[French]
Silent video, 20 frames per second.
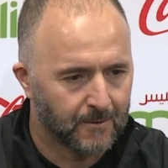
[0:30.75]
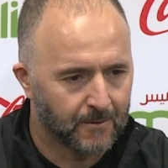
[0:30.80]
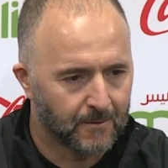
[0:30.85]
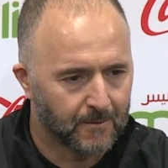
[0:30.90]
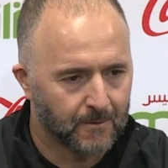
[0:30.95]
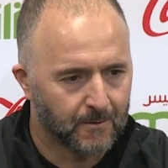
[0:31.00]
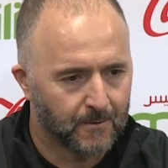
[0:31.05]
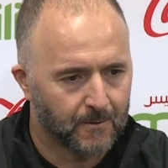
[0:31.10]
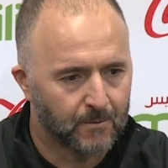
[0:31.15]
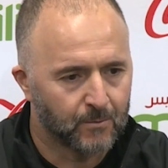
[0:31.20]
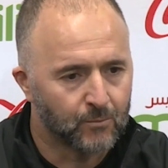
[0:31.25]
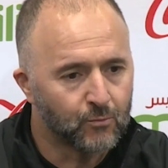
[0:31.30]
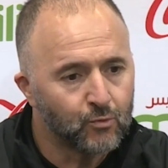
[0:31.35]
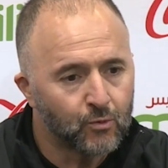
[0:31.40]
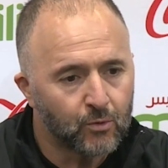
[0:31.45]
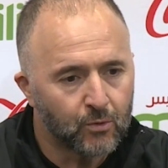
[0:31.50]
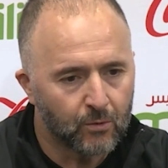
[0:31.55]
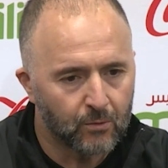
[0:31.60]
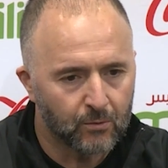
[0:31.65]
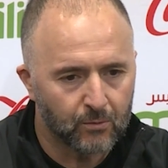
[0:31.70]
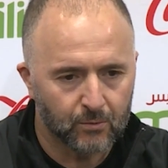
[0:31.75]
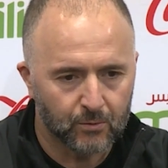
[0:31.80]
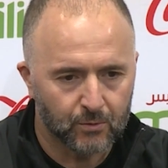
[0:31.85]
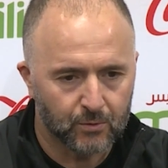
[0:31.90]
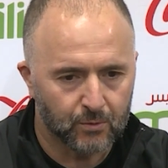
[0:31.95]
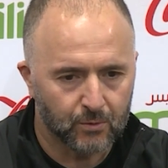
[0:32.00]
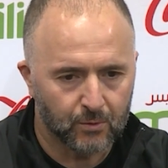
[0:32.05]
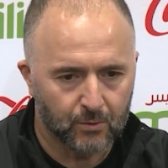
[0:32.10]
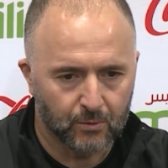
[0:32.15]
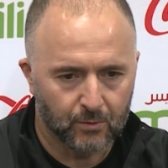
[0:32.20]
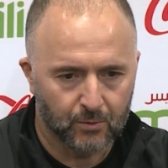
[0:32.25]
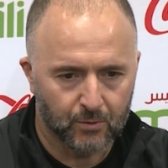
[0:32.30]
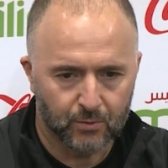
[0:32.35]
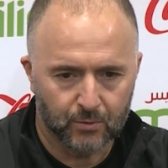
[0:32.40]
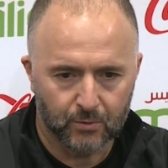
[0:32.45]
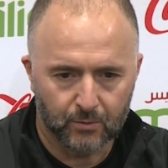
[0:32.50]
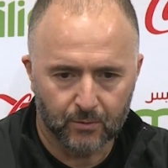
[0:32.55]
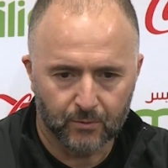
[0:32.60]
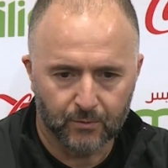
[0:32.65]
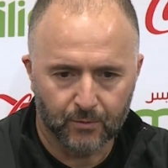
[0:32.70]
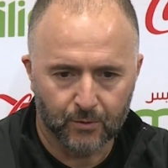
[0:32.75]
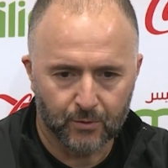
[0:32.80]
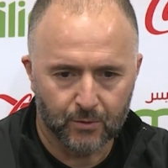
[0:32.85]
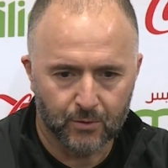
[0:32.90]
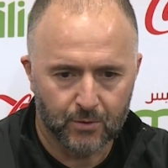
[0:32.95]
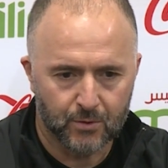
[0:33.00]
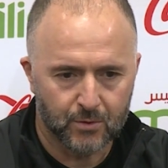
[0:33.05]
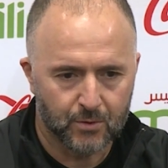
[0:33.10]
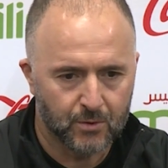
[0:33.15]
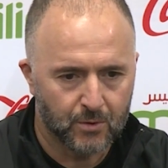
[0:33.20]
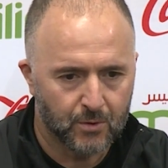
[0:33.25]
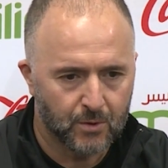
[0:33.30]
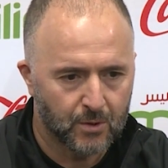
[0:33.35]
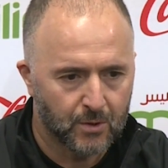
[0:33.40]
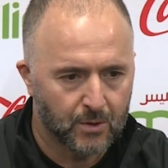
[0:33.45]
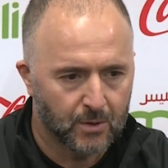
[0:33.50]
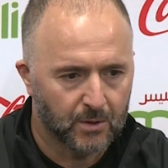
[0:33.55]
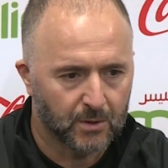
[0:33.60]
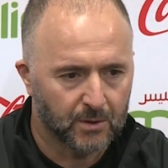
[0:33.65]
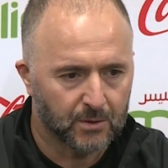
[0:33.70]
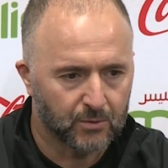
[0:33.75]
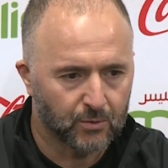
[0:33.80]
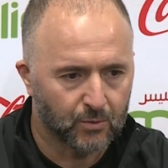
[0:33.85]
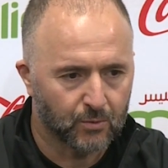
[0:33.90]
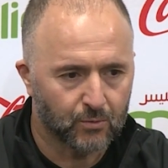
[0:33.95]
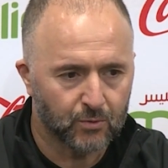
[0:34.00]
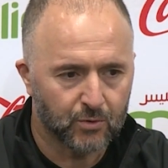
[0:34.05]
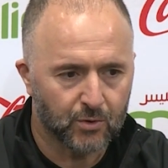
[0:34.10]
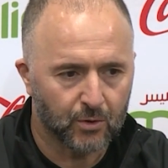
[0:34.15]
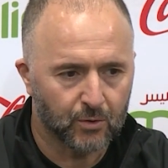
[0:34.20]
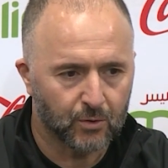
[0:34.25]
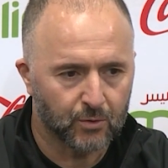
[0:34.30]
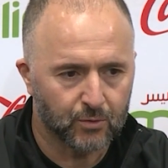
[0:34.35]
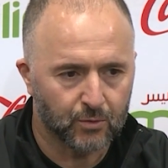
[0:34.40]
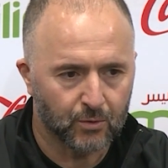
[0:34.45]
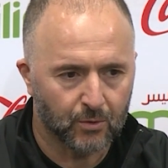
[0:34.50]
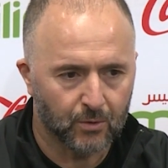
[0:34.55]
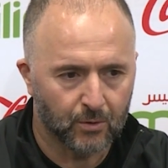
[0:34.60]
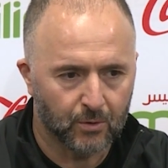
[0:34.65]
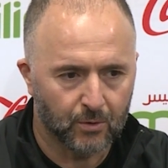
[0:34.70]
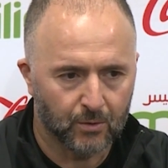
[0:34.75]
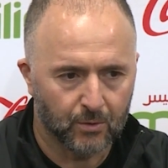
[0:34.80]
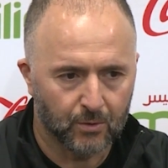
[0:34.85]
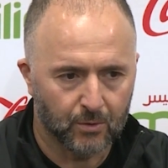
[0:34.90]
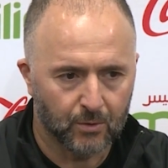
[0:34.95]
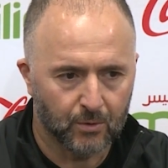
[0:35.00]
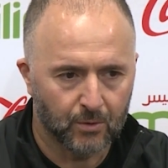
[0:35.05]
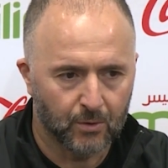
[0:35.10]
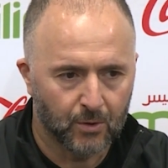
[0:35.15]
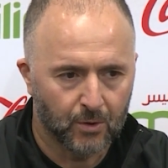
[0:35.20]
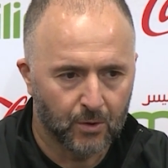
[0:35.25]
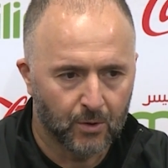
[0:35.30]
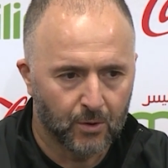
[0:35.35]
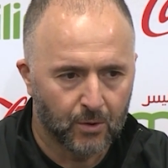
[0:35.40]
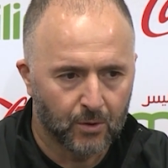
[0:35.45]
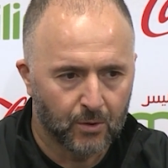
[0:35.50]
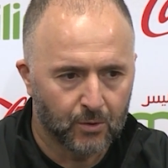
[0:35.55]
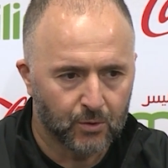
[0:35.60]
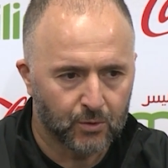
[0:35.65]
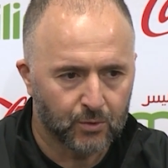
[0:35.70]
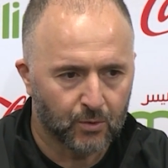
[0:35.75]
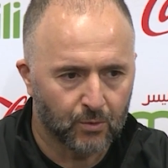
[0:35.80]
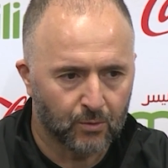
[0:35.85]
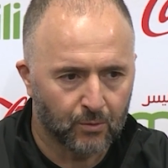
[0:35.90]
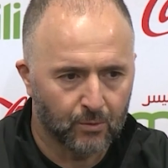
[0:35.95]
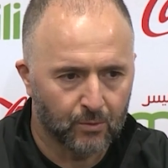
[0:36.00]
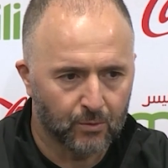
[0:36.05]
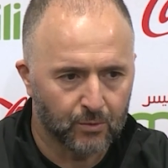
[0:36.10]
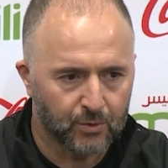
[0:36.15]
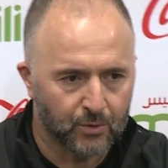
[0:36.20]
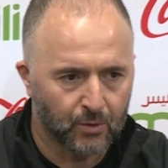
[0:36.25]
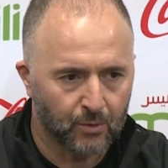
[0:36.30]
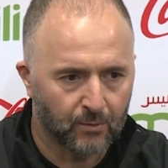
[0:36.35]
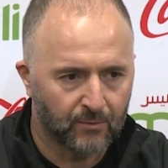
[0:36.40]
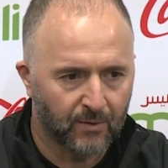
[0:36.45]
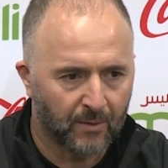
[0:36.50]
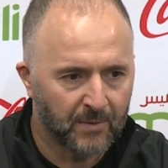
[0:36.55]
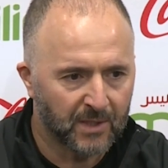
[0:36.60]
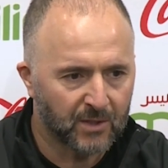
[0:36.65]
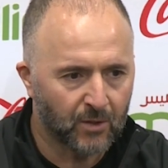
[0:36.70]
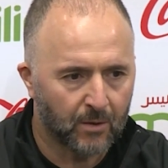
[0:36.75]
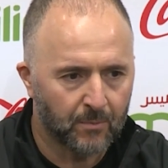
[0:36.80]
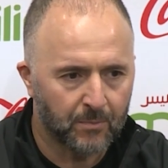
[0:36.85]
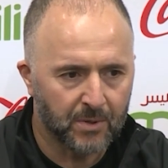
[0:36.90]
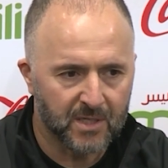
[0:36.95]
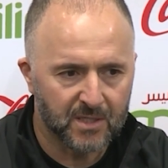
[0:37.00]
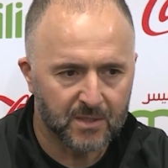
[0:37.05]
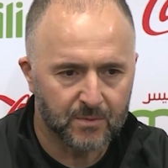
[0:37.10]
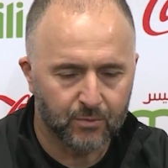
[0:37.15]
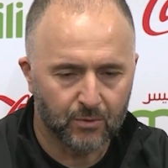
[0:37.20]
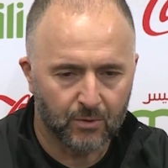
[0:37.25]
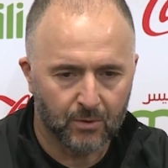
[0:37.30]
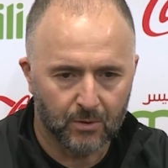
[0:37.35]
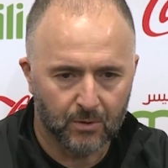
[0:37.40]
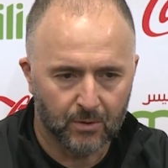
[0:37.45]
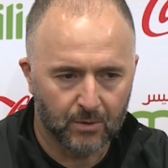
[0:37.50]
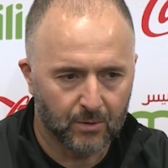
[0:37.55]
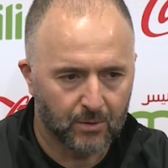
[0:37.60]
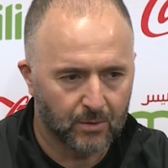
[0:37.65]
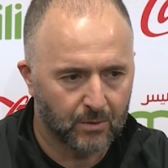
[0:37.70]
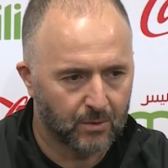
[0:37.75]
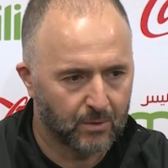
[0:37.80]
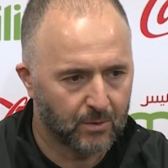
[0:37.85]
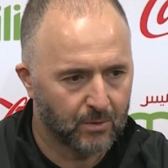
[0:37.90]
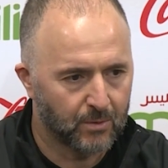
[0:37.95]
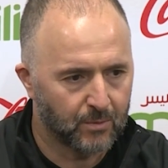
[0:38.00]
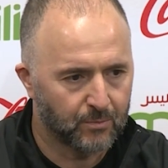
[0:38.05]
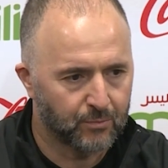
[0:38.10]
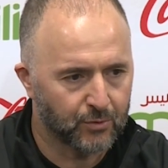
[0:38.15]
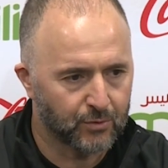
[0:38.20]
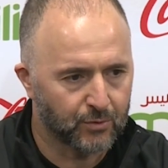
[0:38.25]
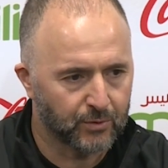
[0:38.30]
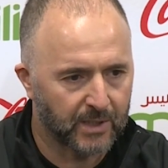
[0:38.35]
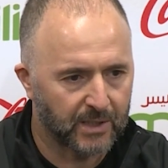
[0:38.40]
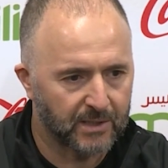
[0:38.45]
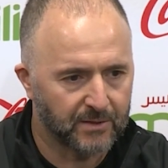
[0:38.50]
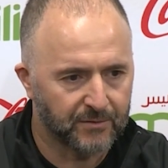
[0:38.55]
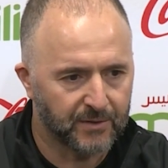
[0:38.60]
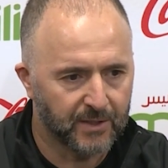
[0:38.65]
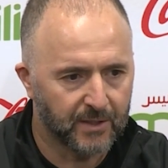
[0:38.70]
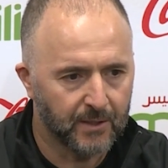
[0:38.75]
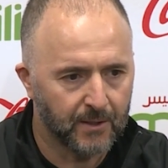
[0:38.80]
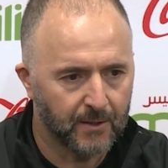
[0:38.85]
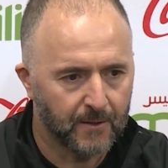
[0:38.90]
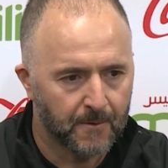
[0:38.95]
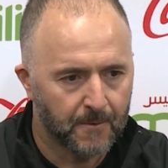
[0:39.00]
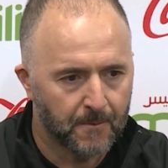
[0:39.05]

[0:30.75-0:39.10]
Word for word: Euh, nous, on se, focus, se concentre sur euh, ce que l'on va mettre en place pour, euh, pour se qualifier.